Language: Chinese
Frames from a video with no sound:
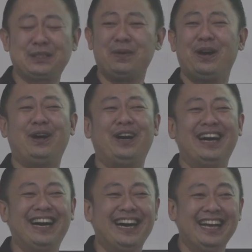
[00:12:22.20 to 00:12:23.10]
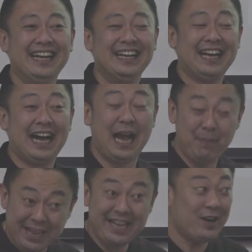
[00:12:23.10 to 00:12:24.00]
怎么还
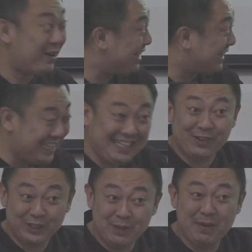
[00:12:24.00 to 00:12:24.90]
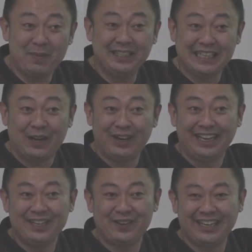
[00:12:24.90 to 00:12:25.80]
没有啦？等一下我去慢慢找啦，
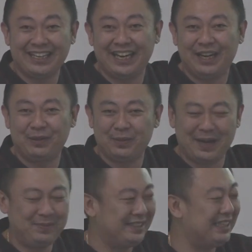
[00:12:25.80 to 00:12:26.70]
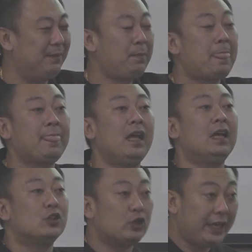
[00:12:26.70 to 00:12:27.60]
另外一个哈，我外面讲，
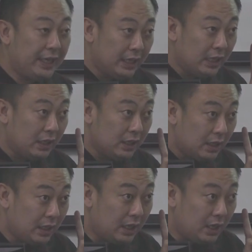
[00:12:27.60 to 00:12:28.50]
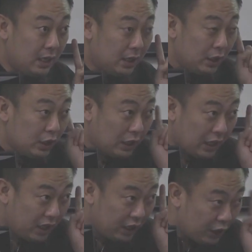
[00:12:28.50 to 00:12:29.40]
所以呃呃